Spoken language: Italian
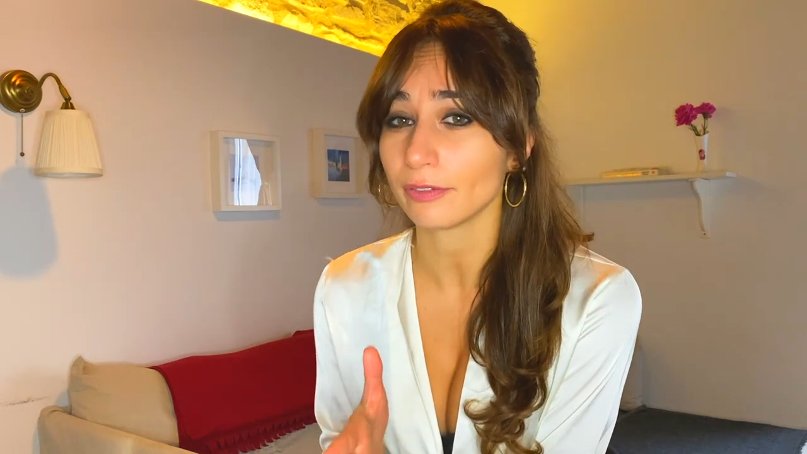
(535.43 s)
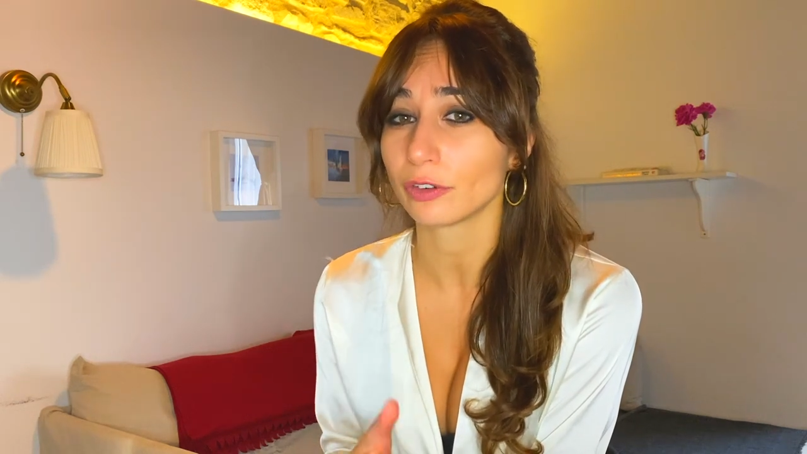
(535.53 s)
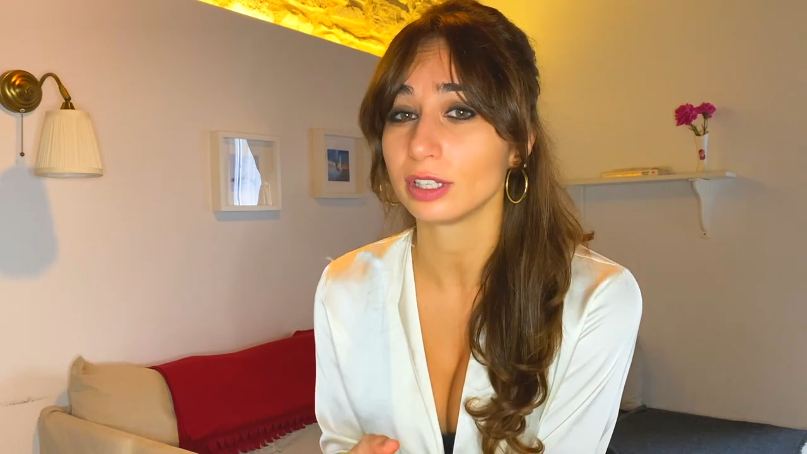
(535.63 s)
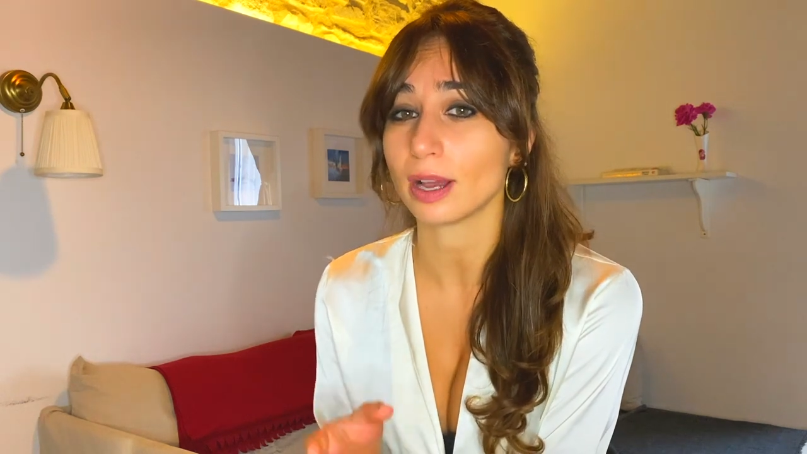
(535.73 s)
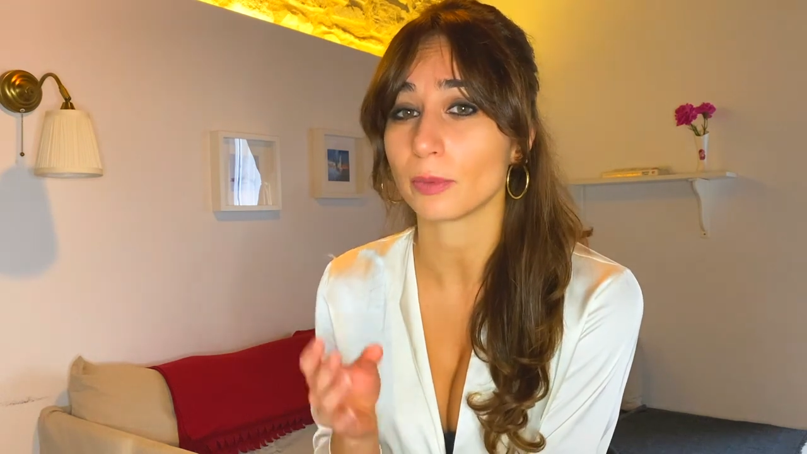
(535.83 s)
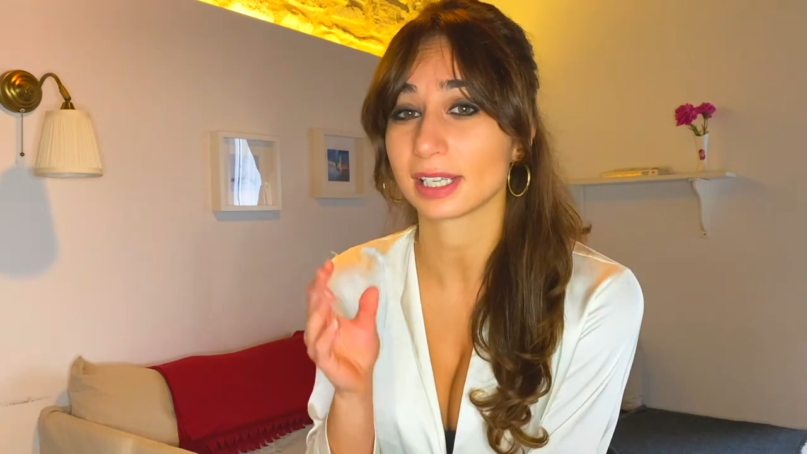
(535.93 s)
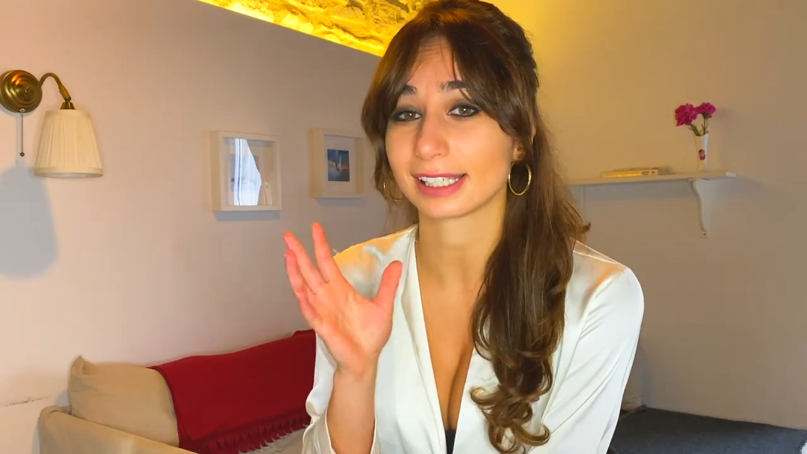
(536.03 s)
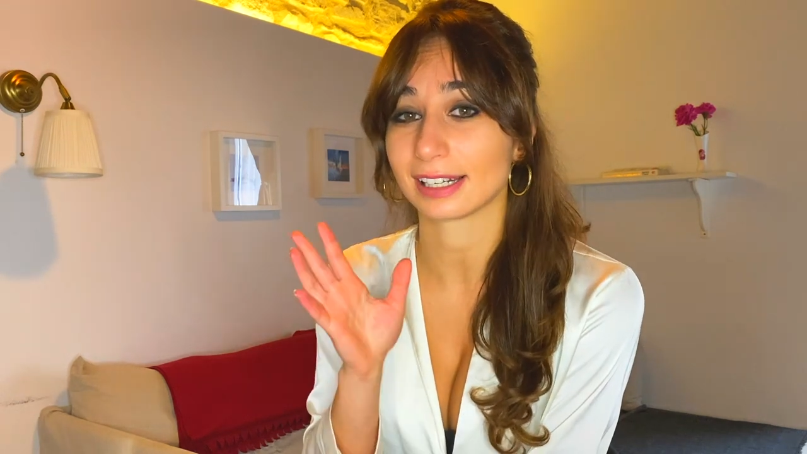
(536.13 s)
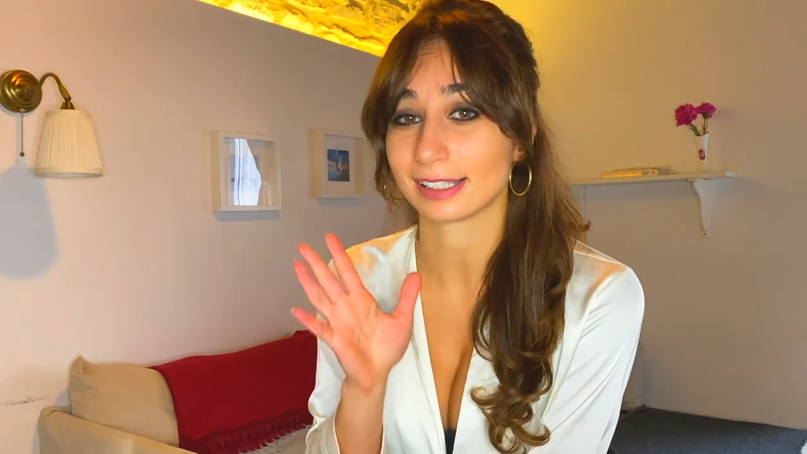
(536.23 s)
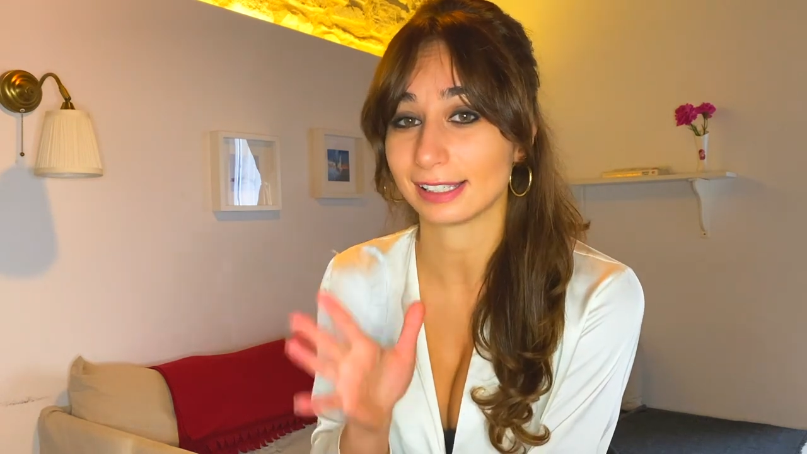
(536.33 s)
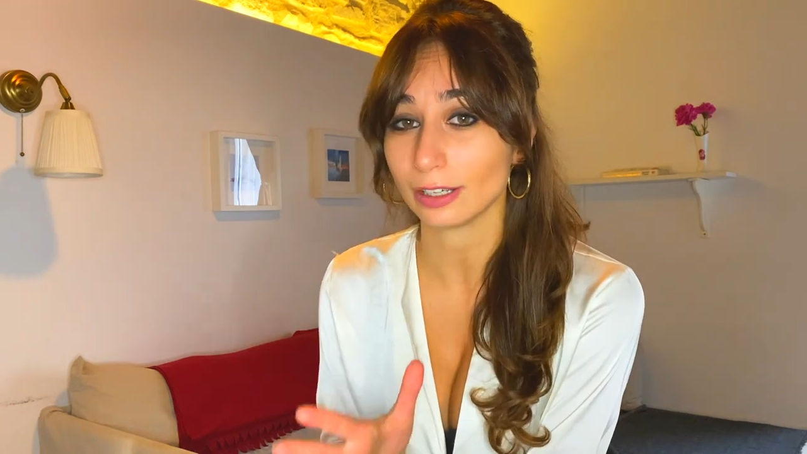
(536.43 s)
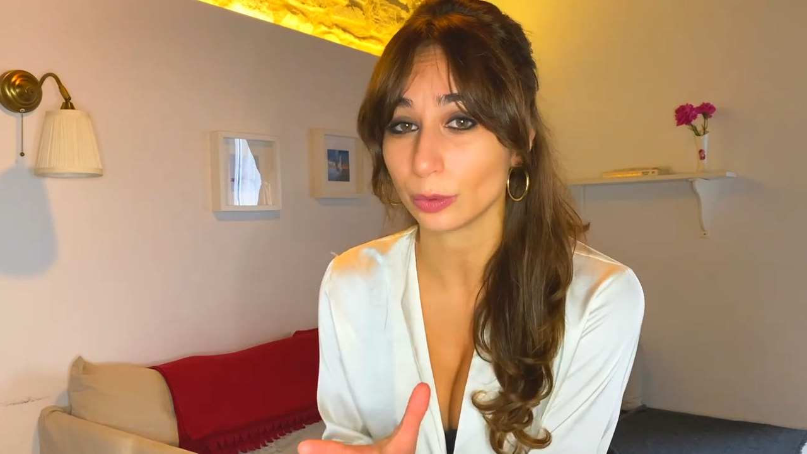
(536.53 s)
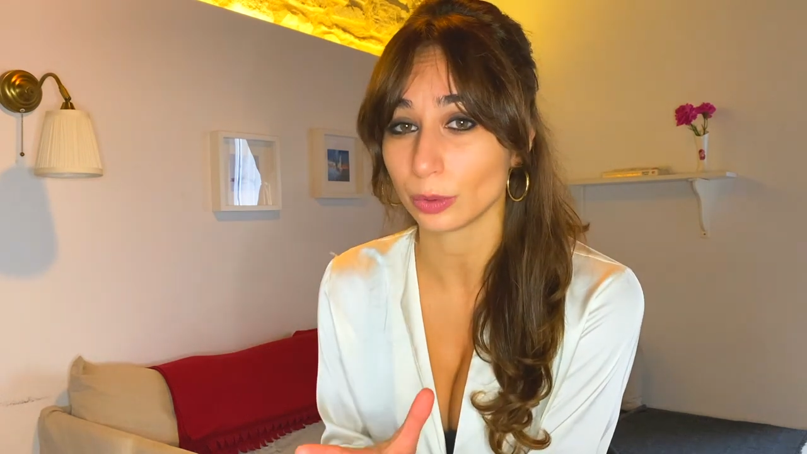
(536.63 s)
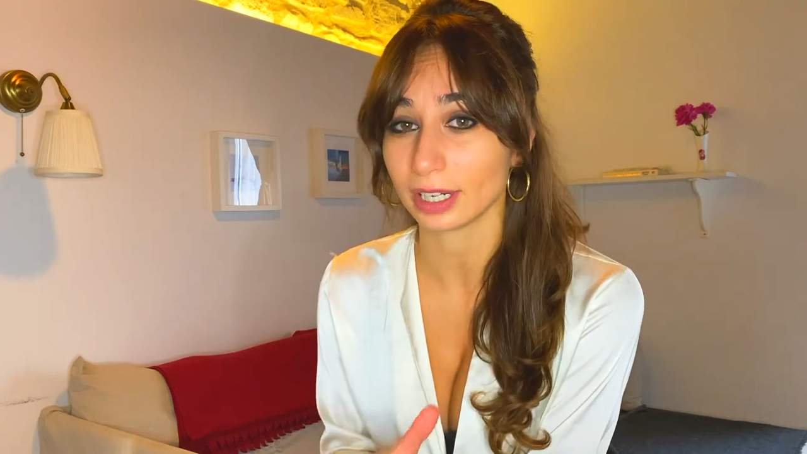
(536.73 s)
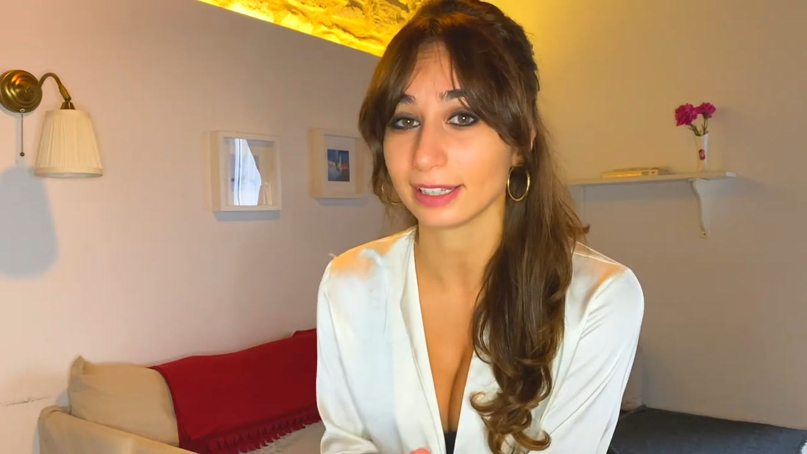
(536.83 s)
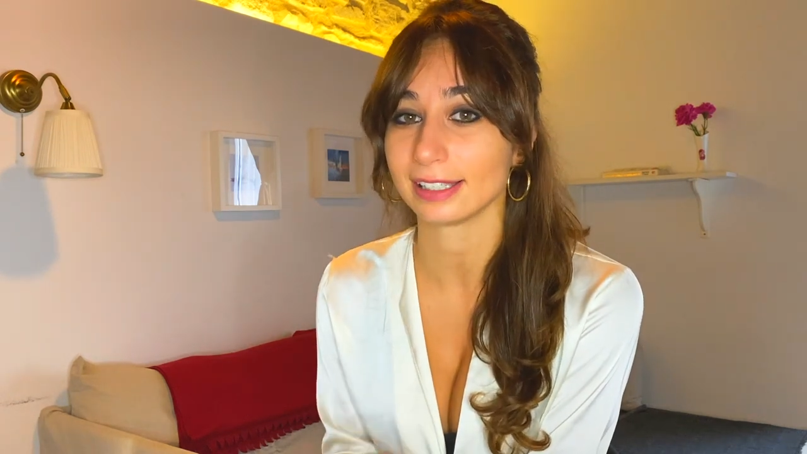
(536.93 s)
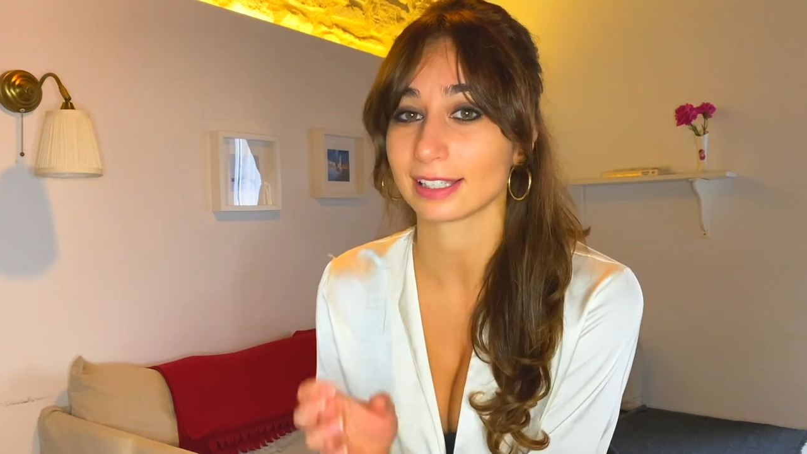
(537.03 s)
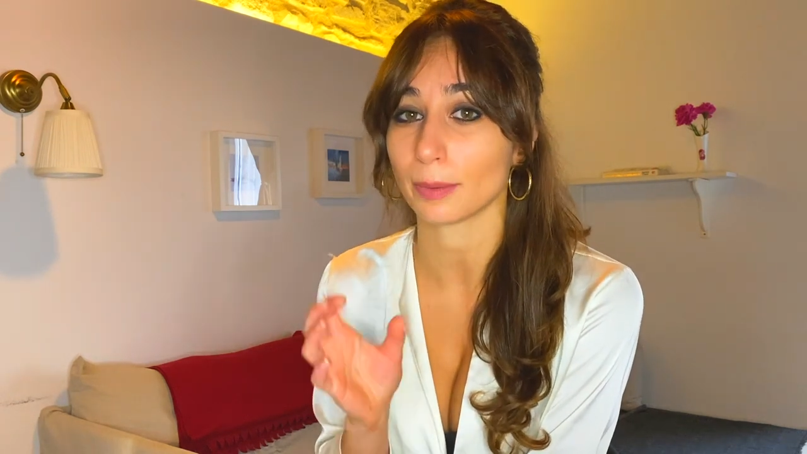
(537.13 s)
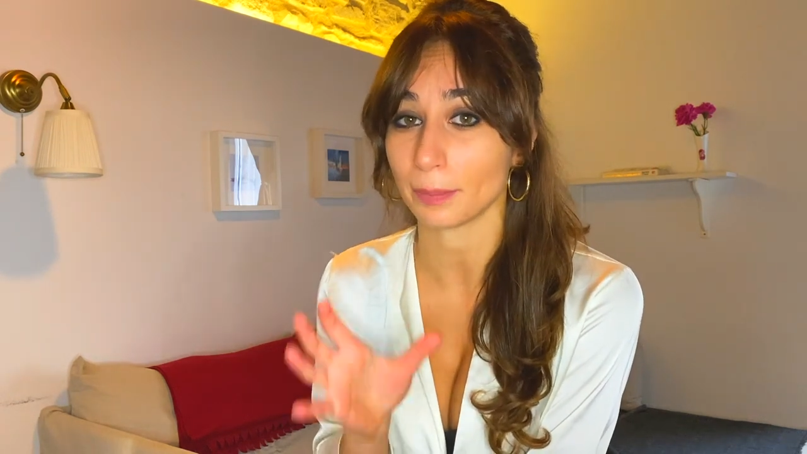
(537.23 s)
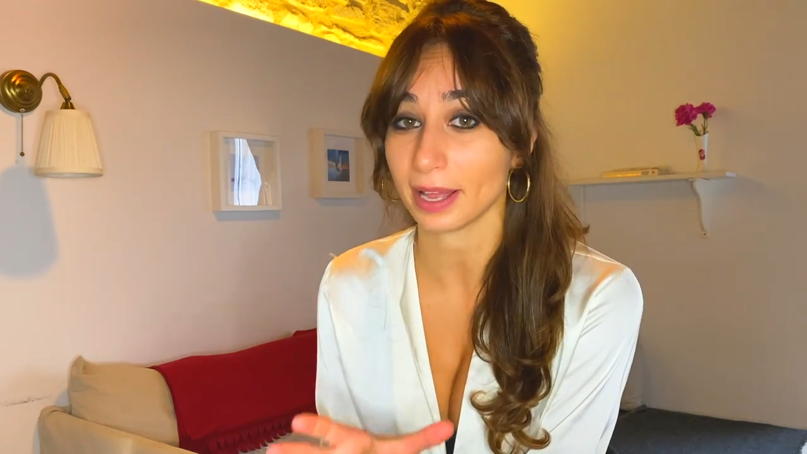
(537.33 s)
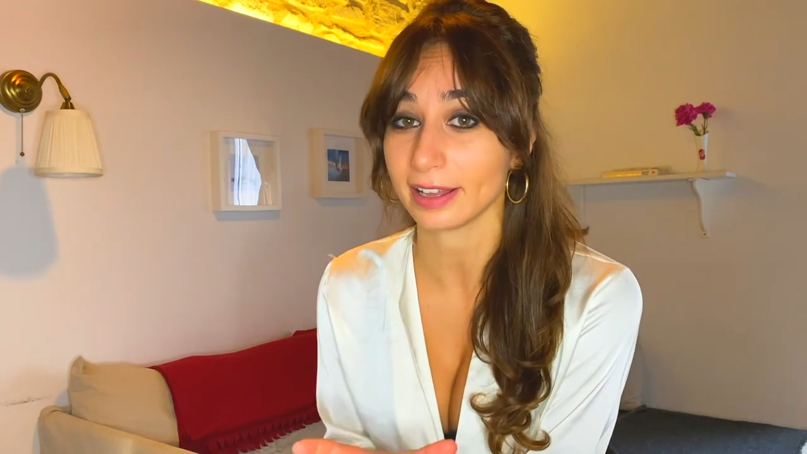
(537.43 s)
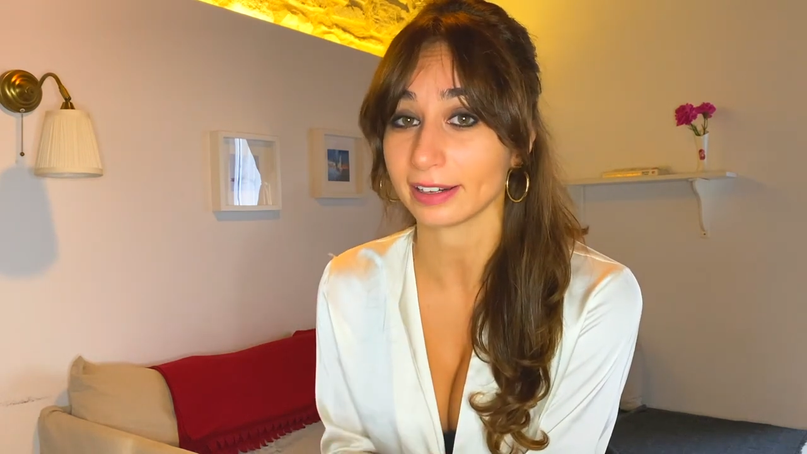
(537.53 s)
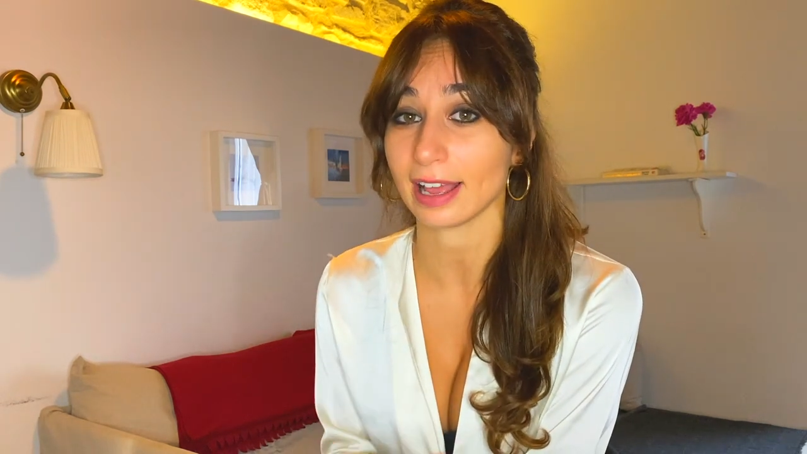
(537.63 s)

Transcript: vogliamo essere sicuri di saper